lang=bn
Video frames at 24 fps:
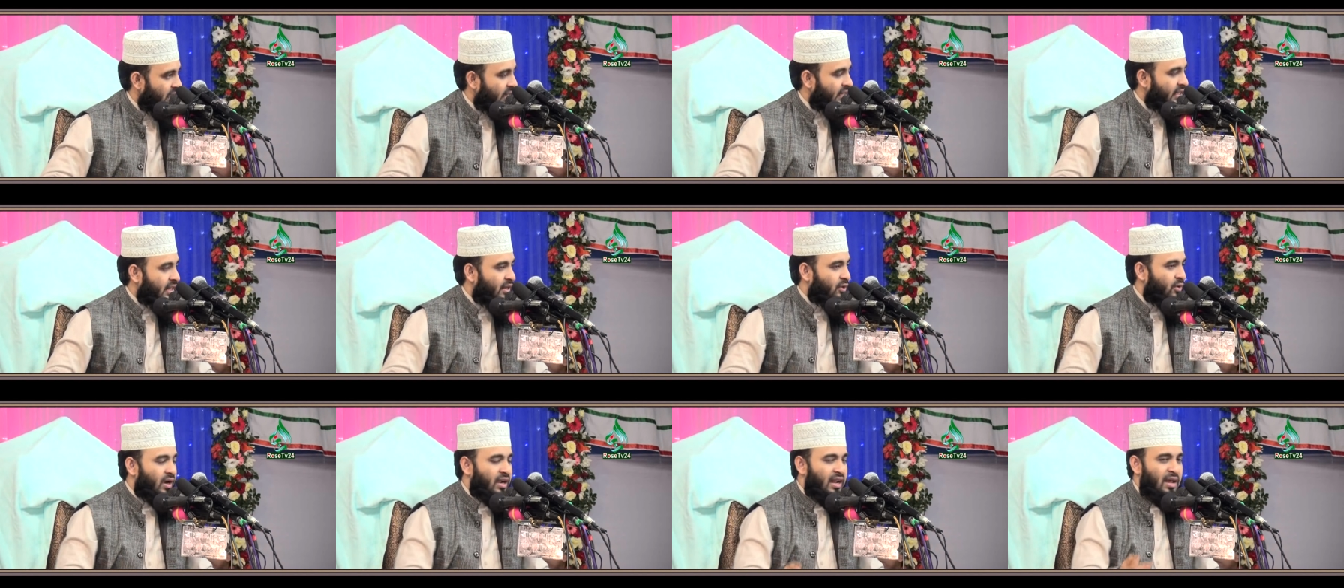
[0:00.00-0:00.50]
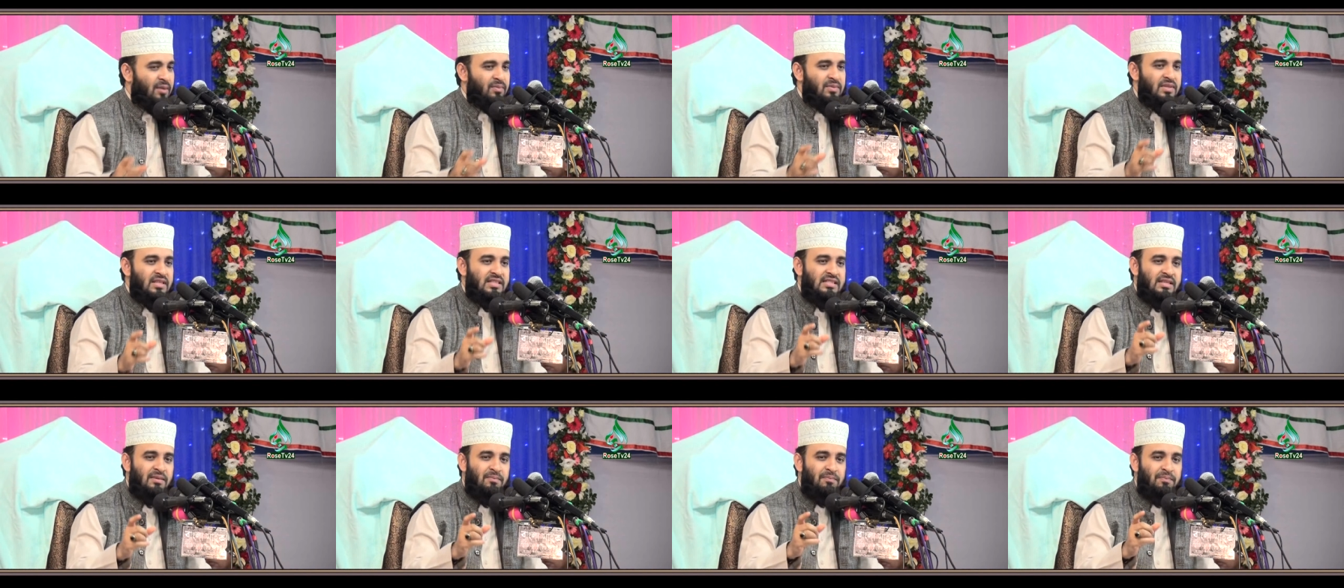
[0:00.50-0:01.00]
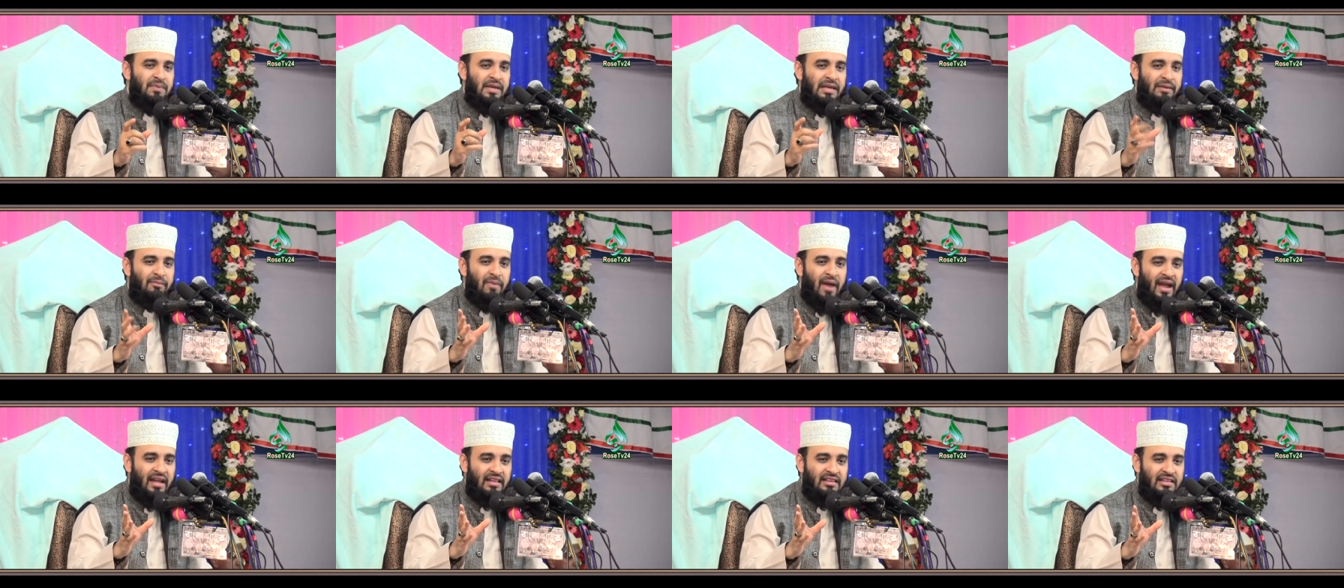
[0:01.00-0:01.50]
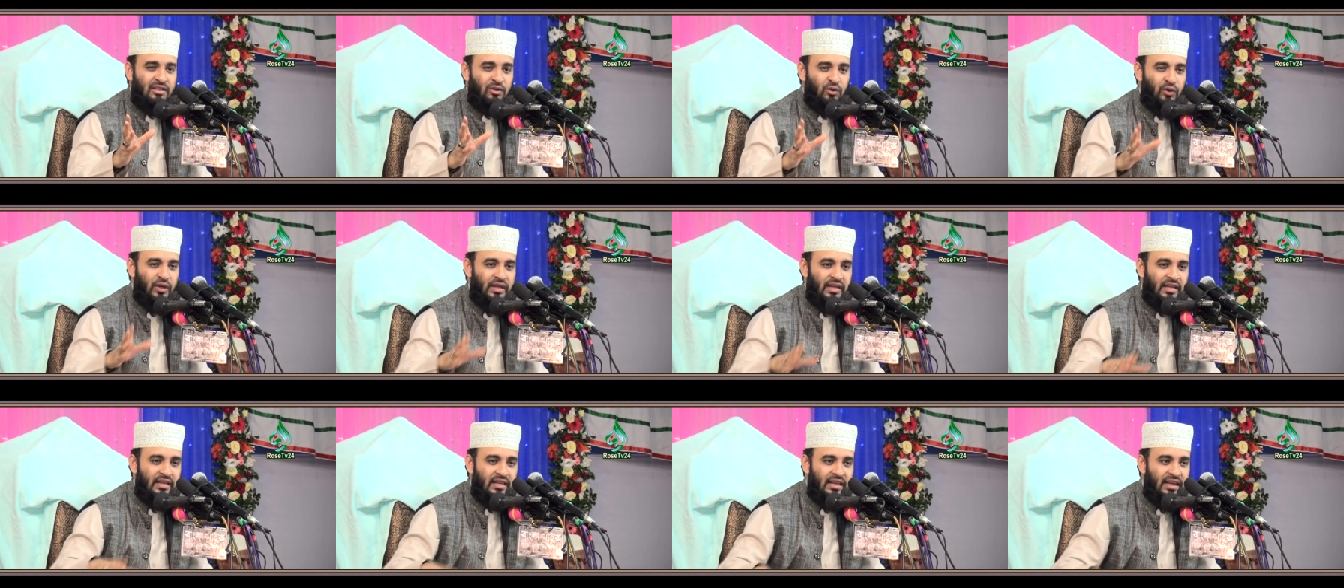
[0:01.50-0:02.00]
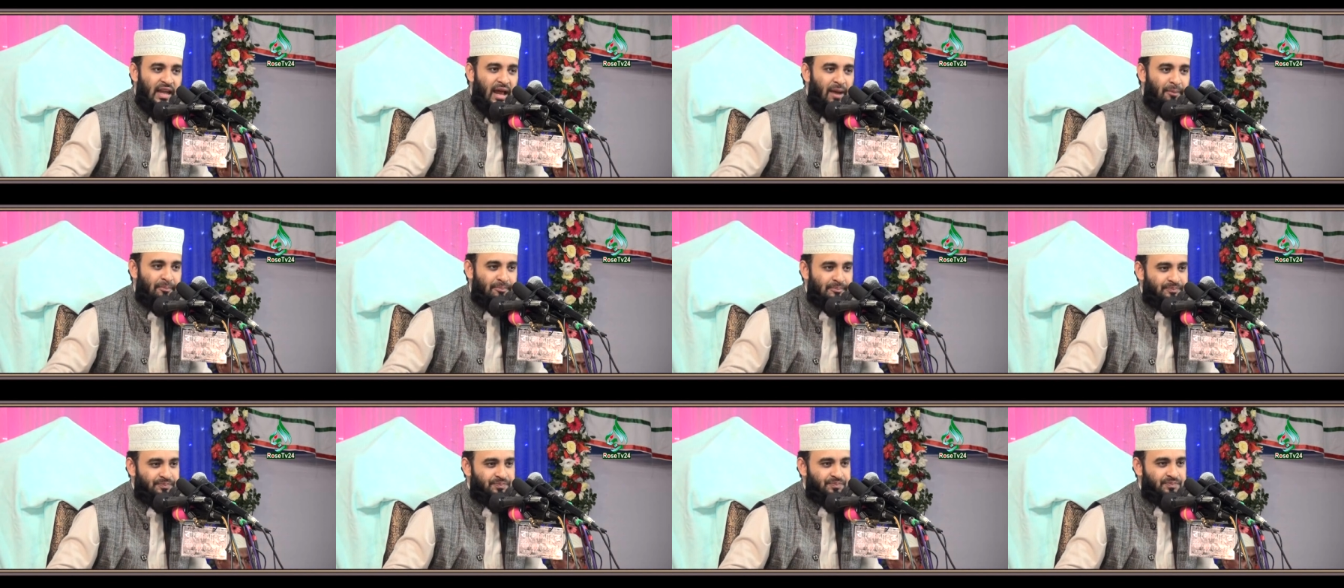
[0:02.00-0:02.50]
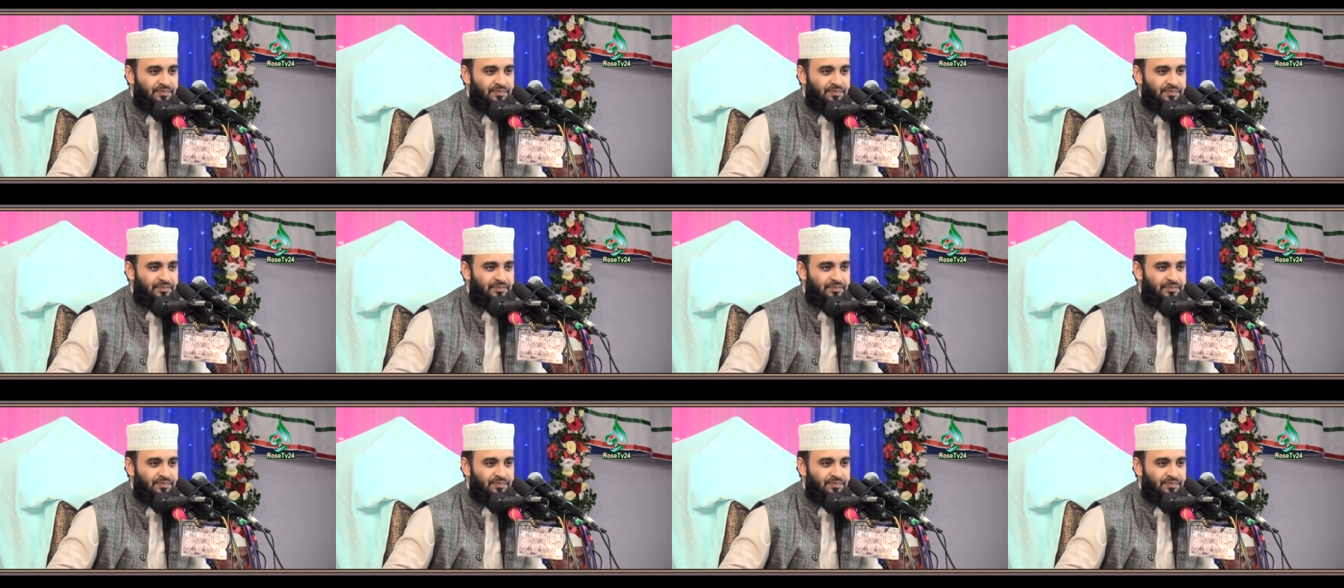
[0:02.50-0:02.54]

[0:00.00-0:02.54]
এটার ওরা নাম দিয়েছে বিগ ব্যাং থিওরি কি নাম